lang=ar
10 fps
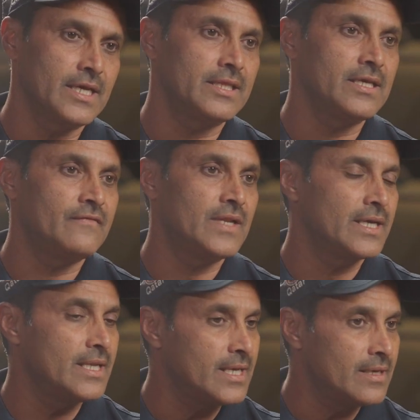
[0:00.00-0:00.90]
يختلف
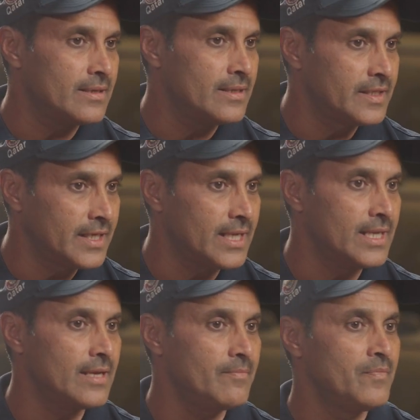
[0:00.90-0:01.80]
لكن
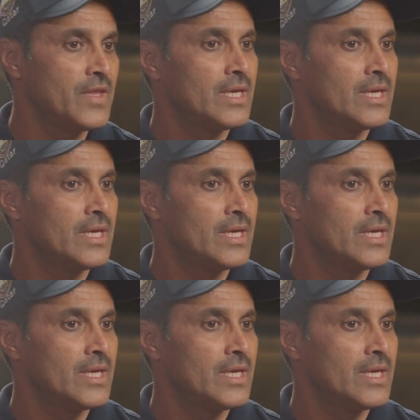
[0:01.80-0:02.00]
نتكلم